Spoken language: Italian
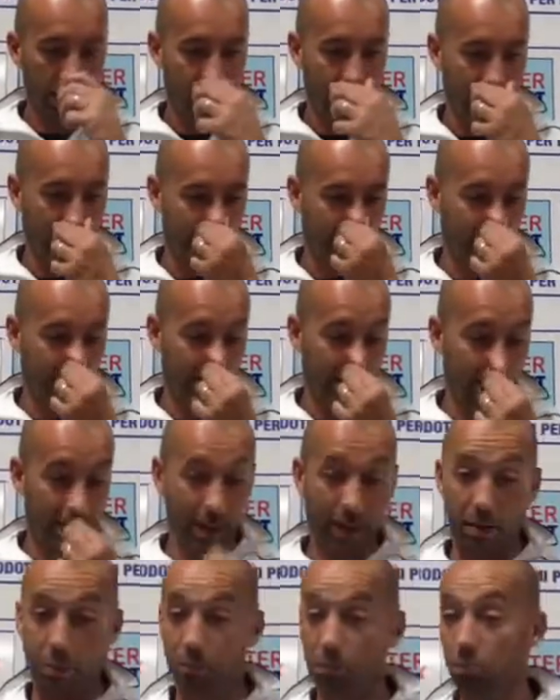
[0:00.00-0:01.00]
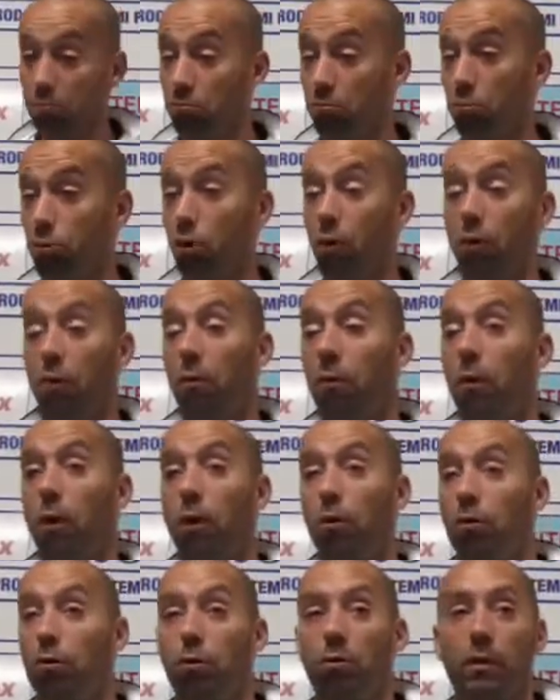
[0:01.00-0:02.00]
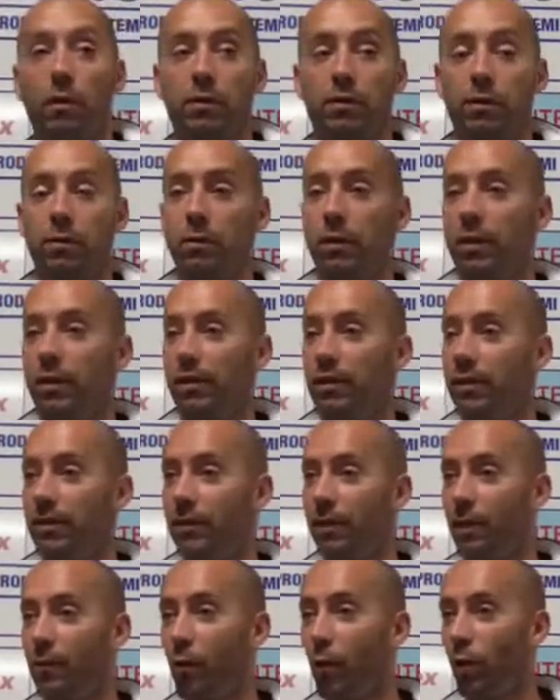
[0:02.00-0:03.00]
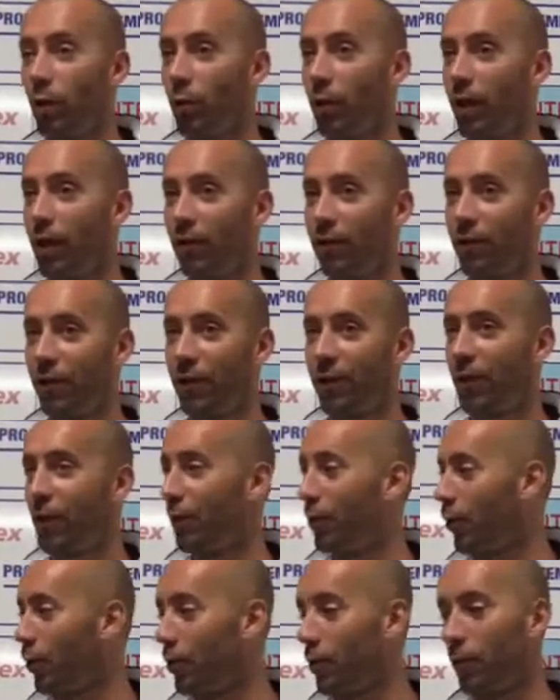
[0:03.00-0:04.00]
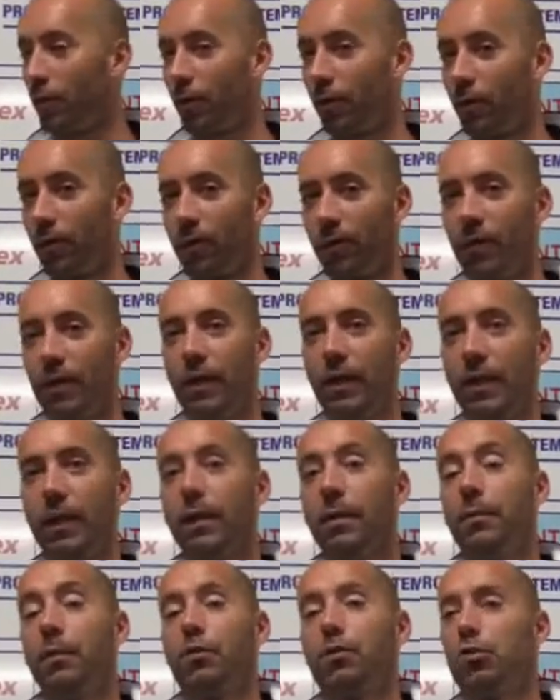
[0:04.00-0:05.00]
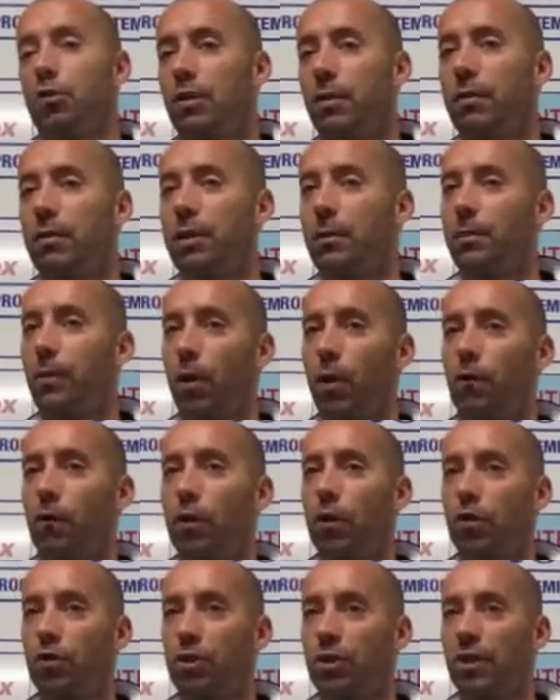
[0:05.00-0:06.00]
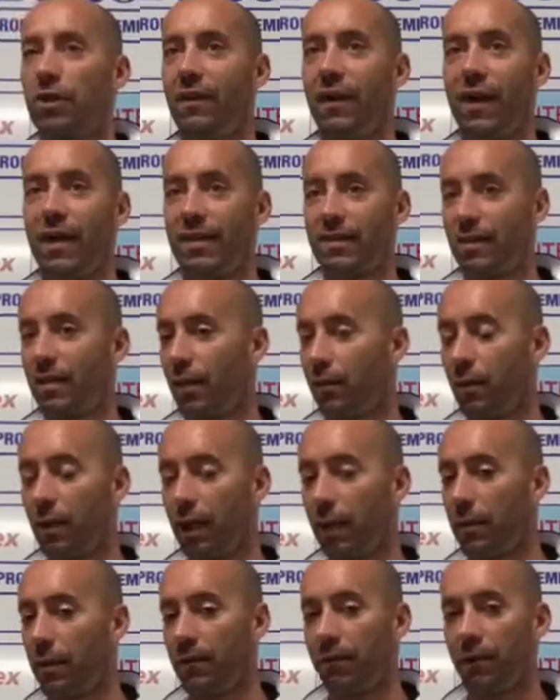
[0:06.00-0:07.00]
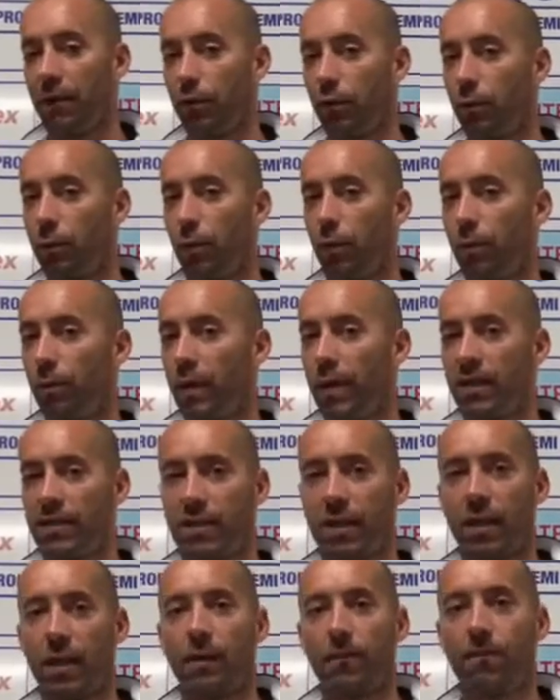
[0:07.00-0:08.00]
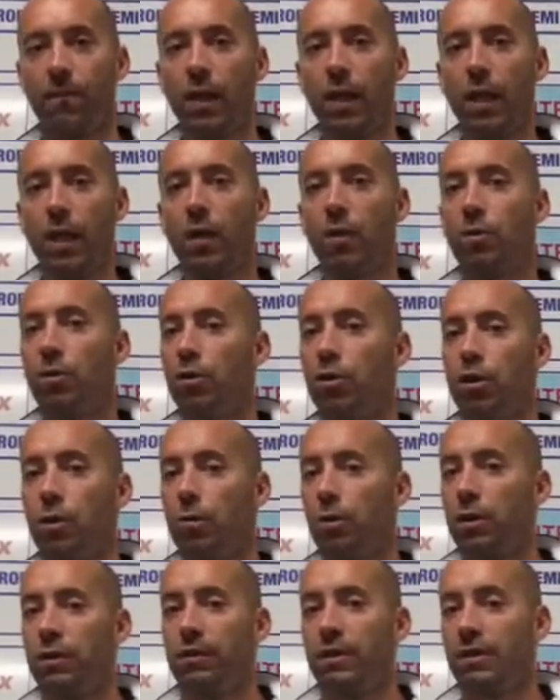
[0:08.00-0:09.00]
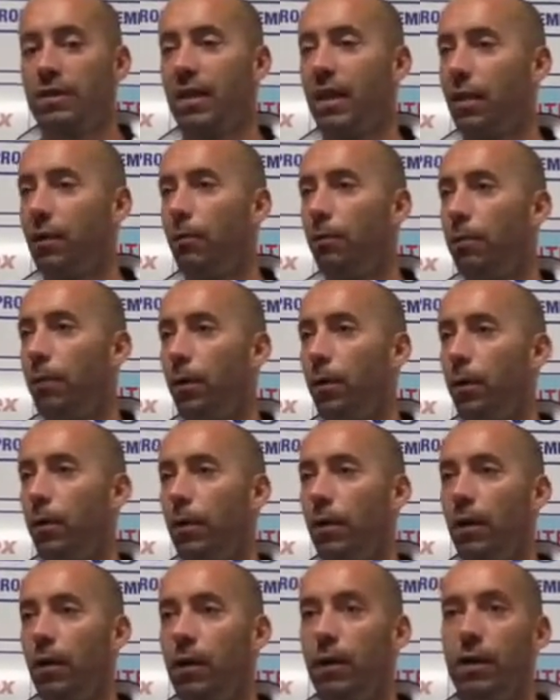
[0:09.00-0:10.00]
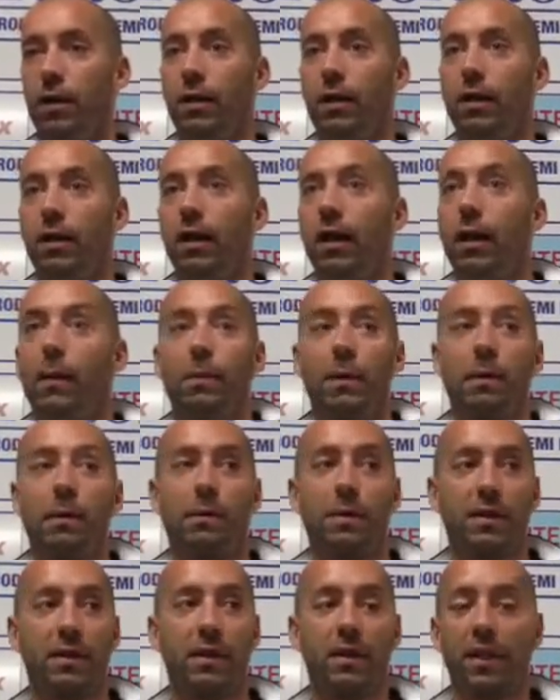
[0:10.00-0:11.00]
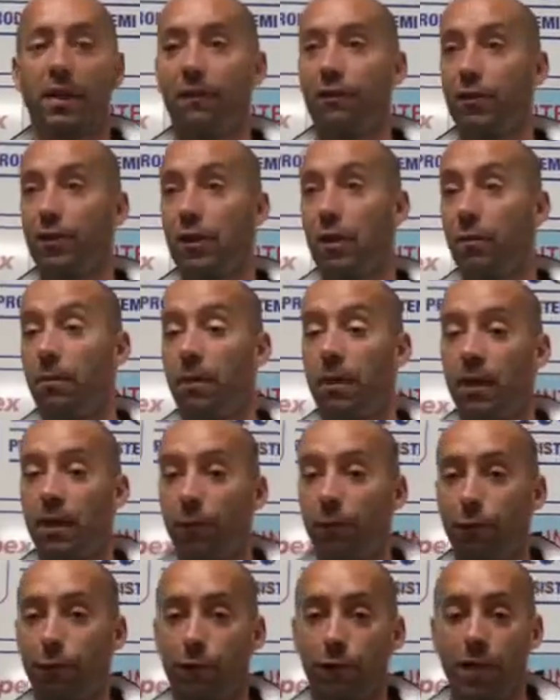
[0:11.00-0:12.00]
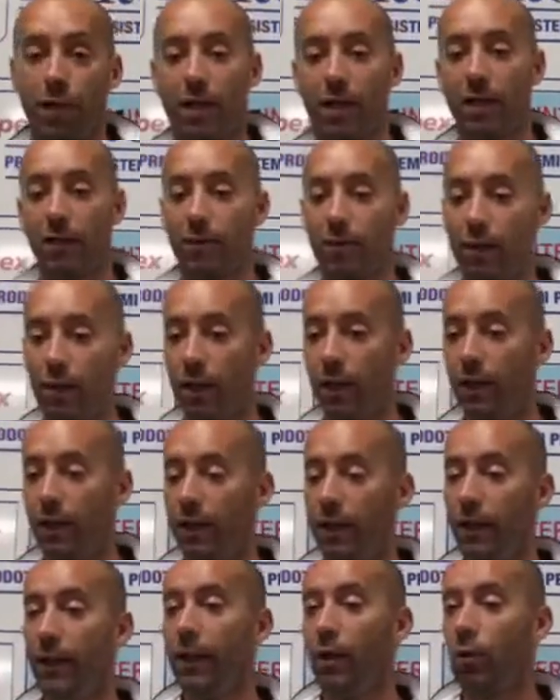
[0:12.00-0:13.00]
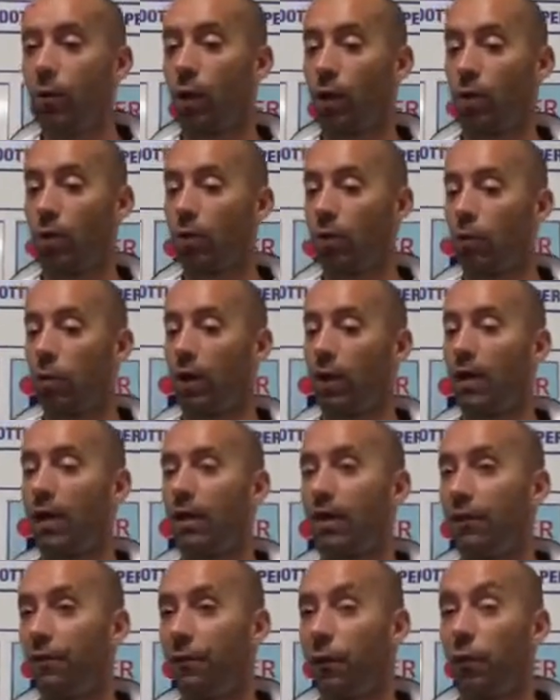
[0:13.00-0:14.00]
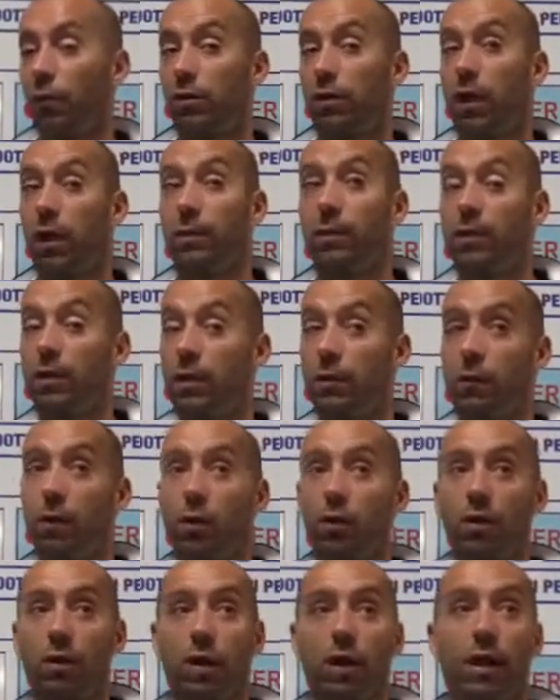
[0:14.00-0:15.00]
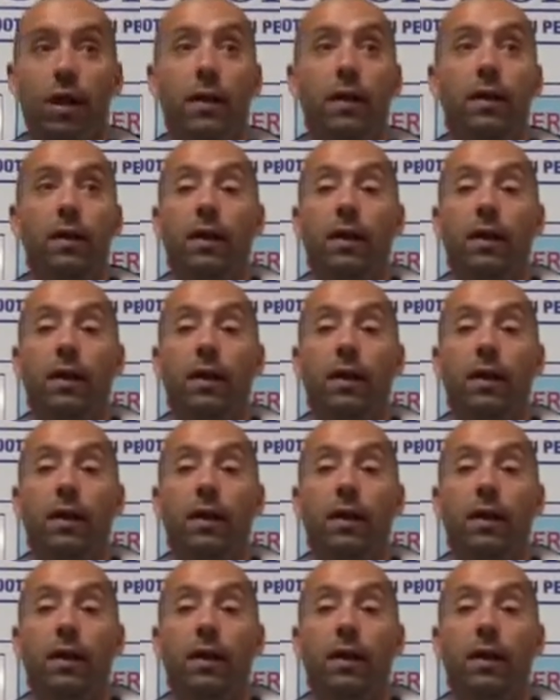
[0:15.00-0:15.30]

eh, che era un nuovo modulo, ma insomma i moduli alla fine dicono poco, no? però giustamente provi cose diverse da quelle che abbiamo fatto per un mese, quindi ci poteva stare un po' è la prima partita che facciamo in maniera ufficiale, quindi qualche, qualche difficoltà la potevamo incontrare.